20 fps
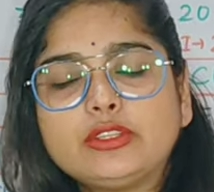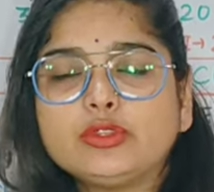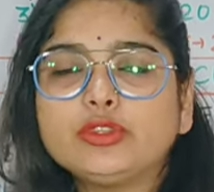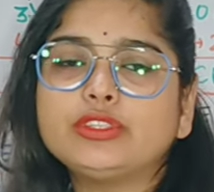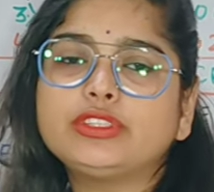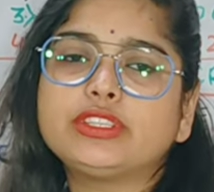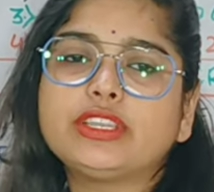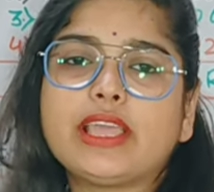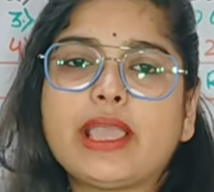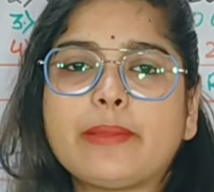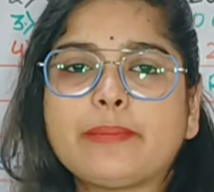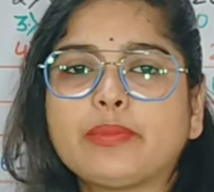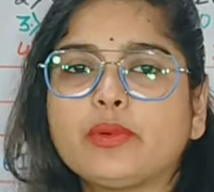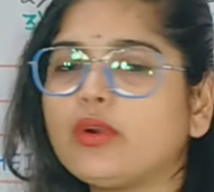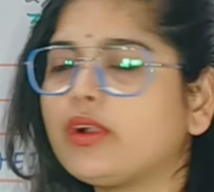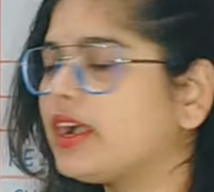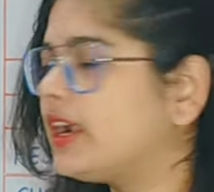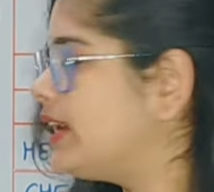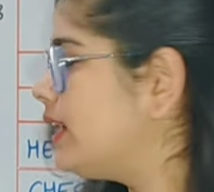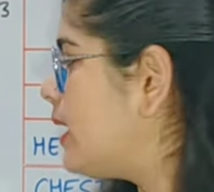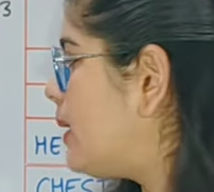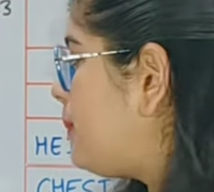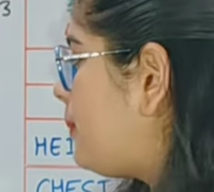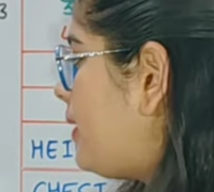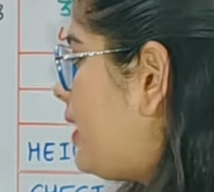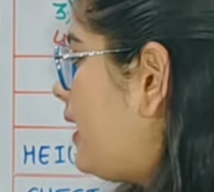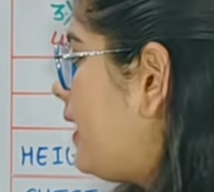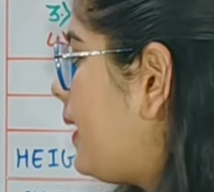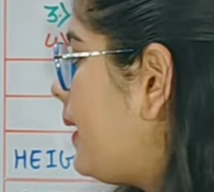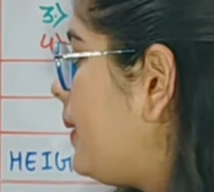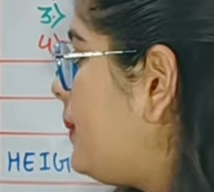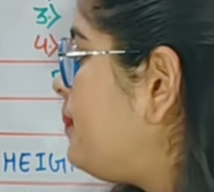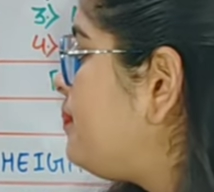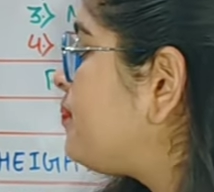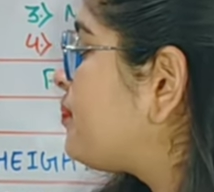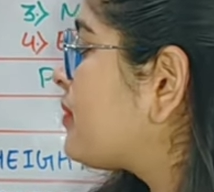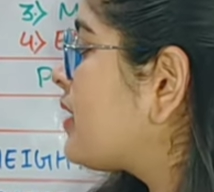है तो इतना आपको करना पड़ेगा